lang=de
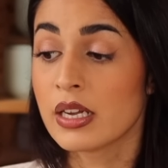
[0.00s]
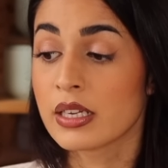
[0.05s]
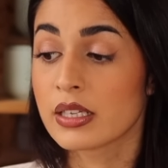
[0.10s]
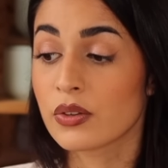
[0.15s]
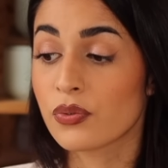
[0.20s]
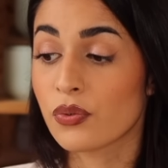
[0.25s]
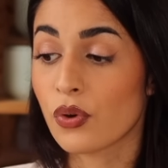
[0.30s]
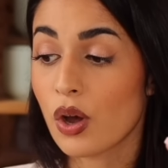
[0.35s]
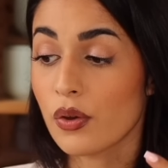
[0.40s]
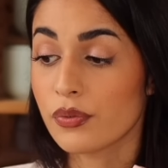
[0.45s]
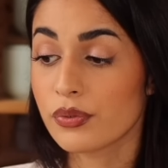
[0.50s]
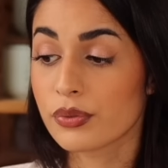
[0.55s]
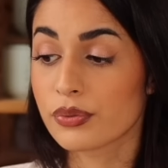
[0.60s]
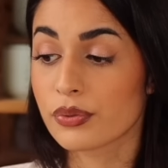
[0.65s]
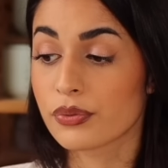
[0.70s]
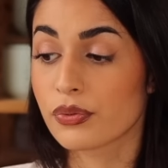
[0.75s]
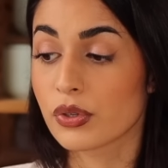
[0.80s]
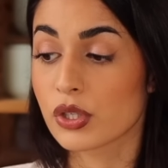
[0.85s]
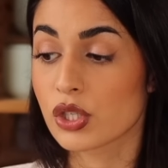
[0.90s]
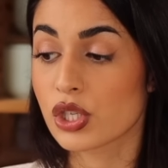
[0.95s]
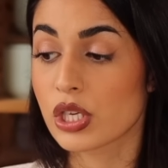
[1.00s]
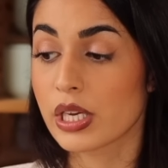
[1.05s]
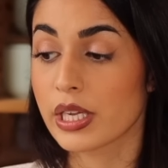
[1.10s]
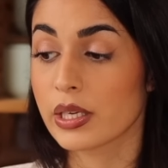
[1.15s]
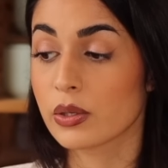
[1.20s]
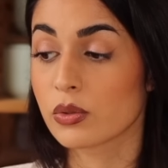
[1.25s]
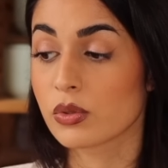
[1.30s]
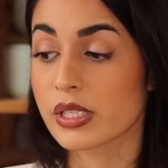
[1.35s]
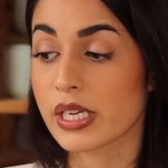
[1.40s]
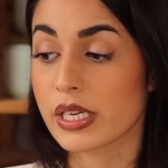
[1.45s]
Die Vorwürfe von
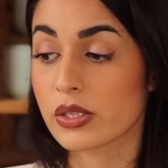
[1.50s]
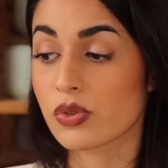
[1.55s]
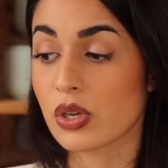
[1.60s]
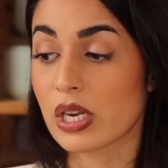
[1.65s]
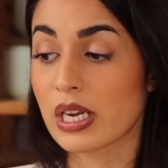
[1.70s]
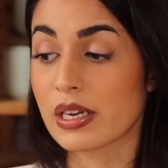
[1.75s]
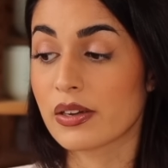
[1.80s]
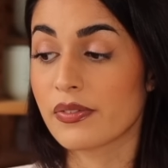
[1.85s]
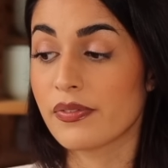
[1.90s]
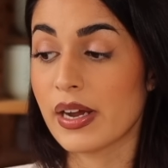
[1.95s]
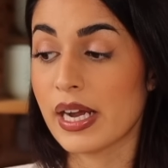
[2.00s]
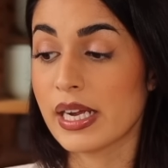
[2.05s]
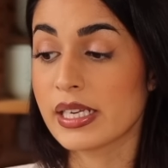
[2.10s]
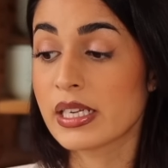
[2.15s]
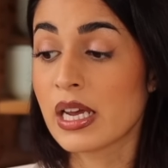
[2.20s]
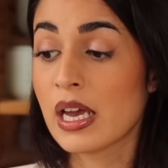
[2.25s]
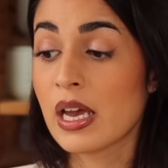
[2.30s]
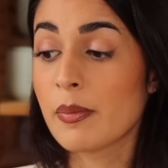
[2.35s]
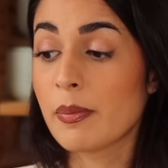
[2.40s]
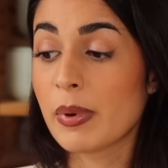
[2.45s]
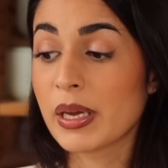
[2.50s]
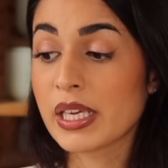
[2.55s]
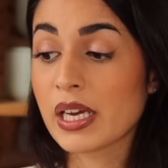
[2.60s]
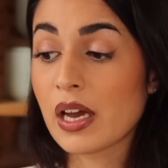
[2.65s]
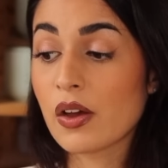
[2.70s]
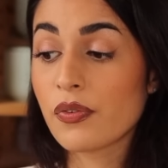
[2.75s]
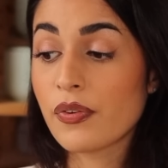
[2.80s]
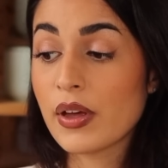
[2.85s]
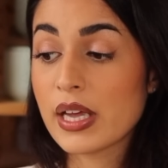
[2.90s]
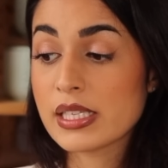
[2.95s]
Schlägen und Gewalt bei
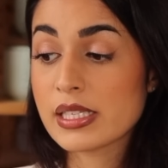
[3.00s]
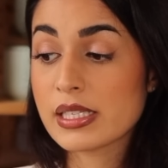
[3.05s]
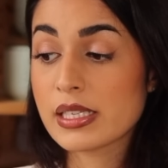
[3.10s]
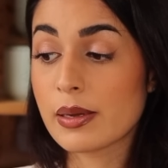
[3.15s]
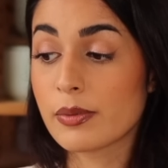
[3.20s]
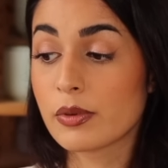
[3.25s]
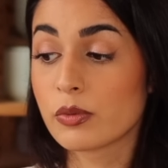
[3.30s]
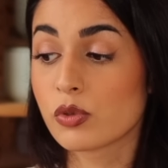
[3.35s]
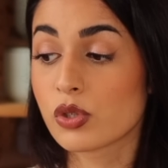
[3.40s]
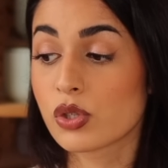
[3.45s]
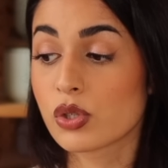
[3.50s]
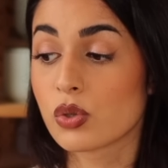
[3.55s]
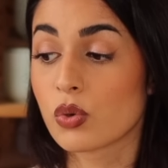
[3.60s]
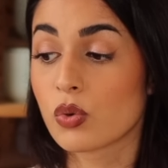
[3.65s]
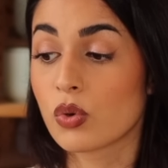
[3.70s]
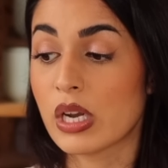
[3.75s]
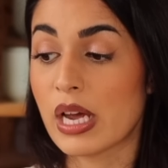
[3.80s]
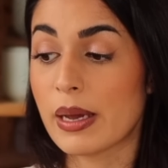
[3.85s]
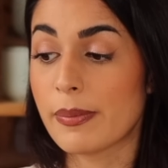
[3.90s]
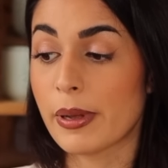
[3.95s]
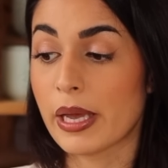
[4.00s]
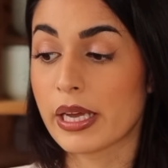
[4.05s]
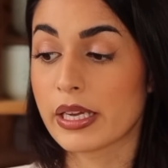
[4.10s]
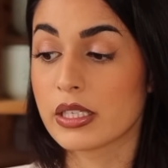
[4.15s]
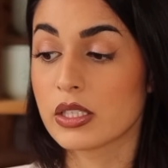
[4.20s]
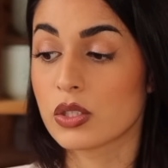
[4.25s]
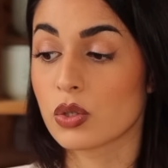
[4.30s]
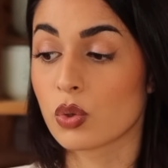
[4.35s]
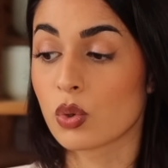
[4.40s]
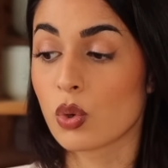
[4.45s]
ihrer Festnahme müssten
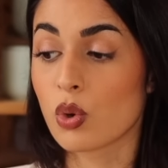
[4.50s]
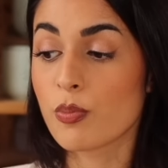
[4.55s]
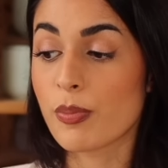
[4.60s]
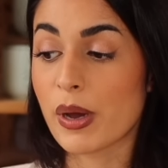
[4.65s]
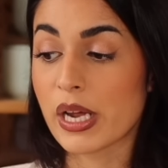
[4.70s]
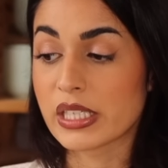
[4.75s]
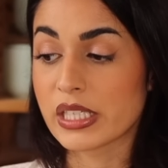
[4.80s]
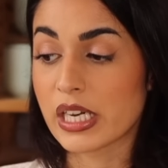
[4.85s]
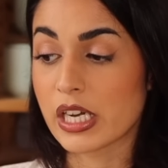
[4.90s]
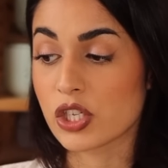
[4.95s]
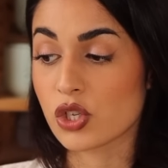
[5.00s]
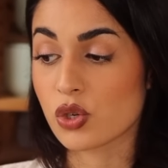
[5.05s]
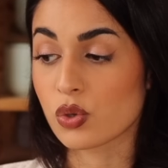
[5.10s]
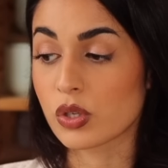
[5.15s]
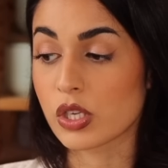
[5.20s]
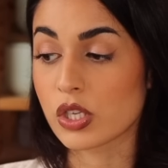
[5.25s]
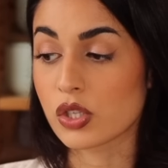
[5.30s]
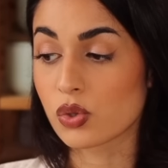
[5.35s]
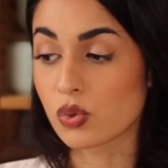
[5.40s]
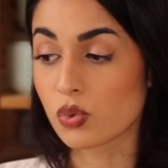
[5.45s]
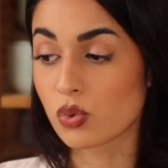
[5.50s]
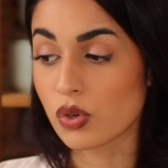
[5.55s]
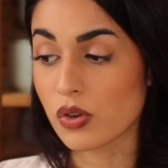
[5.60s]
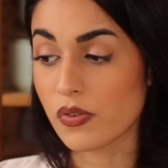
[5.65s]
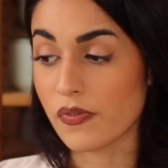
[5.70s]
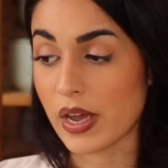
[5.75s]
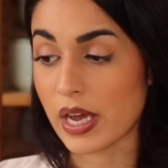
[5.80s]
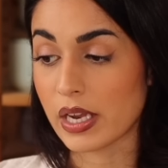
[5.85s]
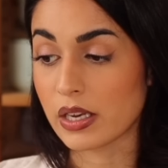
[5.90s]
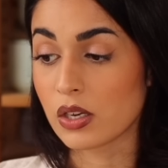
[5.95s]
unabhängig und unparteiisch untersucht
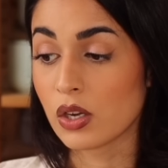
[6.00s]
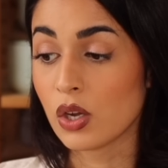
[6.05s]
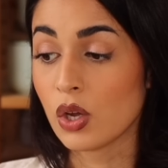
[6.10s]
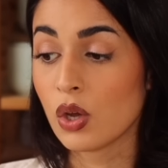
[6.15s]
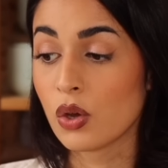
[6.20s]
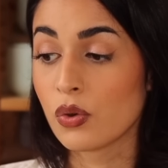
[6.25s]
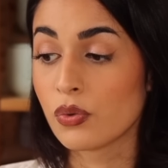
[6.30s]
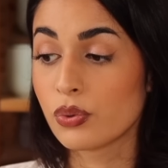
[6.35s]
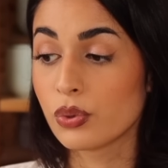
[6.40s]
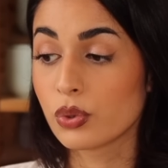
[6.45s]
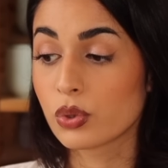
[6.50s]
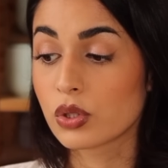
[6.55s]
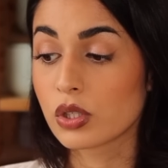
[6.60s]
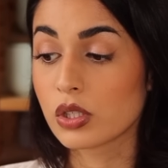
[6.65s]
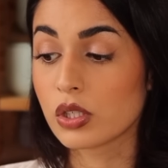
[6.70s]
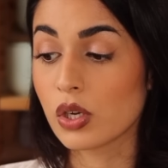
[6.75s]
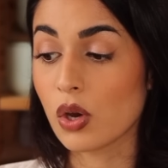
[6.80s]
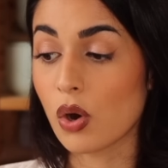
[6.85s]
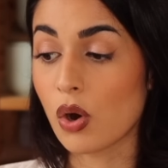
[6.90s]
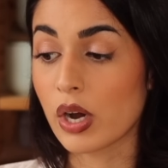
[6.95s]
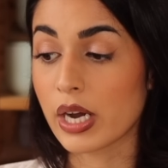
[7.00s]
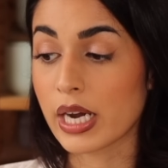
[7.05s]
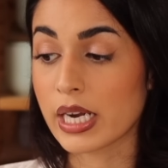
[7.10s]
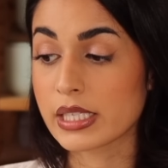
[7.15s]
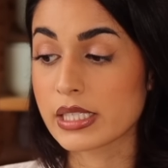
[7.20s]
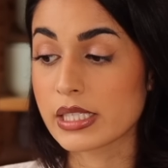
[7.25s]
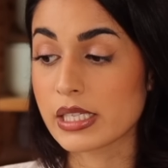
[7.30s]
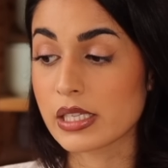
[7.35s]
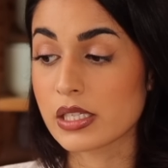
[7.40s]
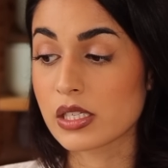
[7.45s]
werden, fügte die
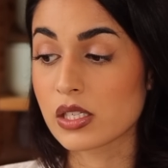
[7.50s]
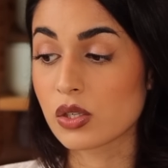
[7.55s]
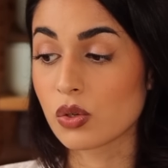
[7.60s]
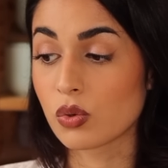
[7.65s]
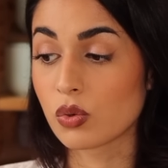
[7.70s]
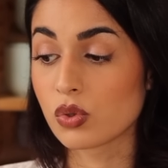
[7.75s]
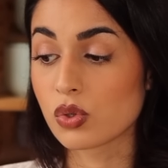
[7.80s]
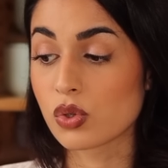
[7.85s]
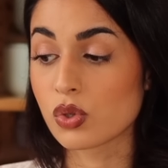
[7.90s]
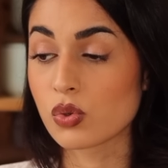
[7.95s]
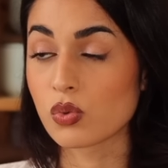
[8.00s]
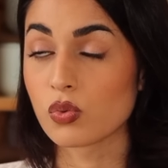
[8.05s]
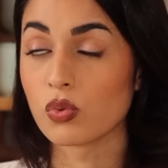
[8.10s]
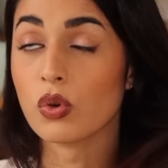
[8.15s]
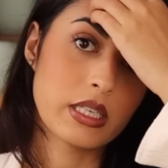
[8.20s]
Organisation zu.